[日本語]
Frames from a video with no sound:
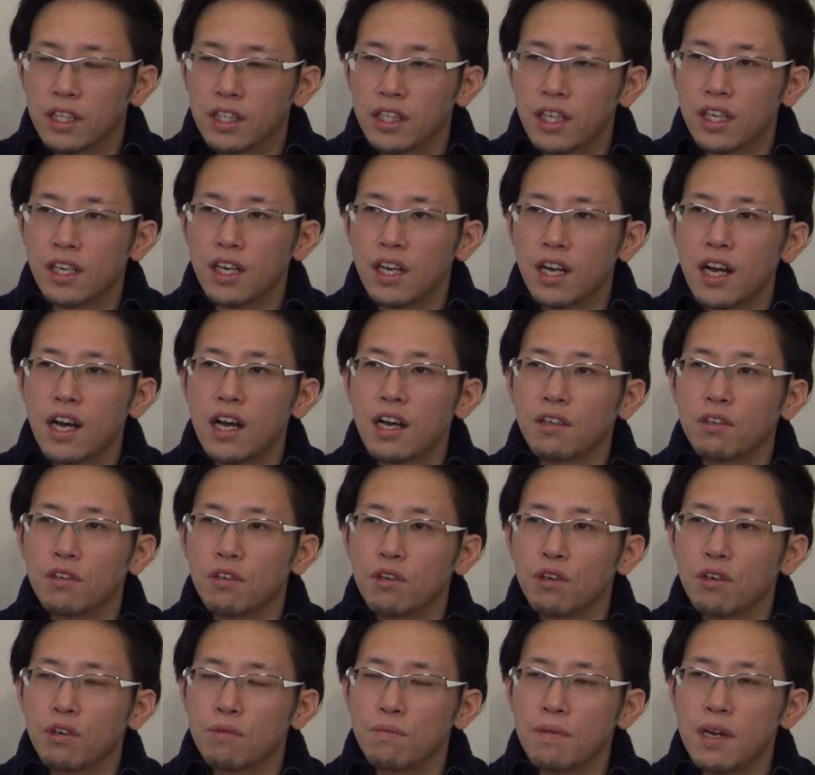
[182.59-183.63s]
だからあ
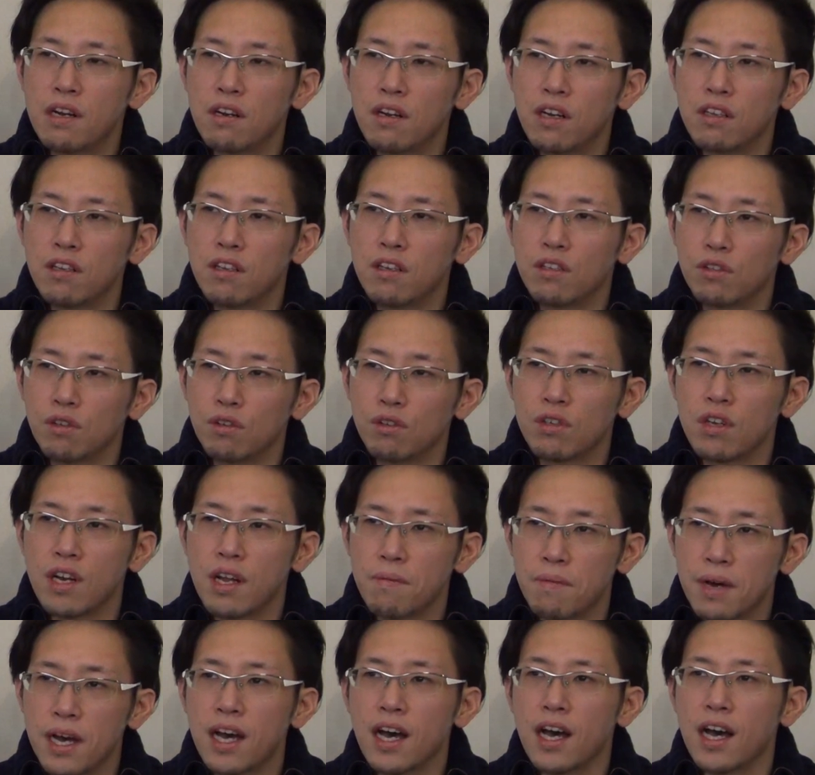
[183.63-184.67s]
のメールアドレスを送
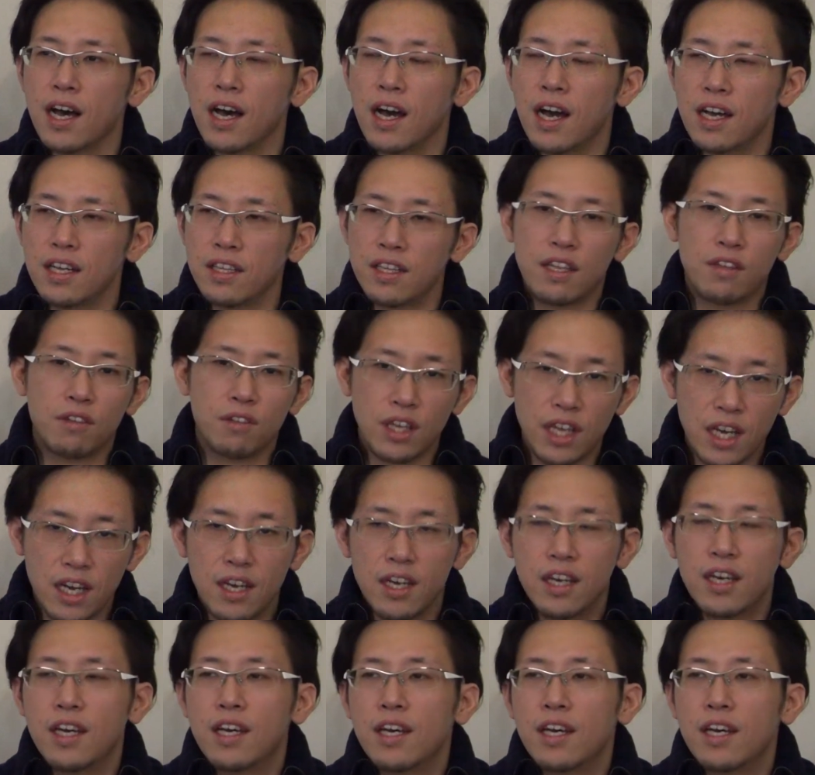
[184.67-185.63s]
れば相手のね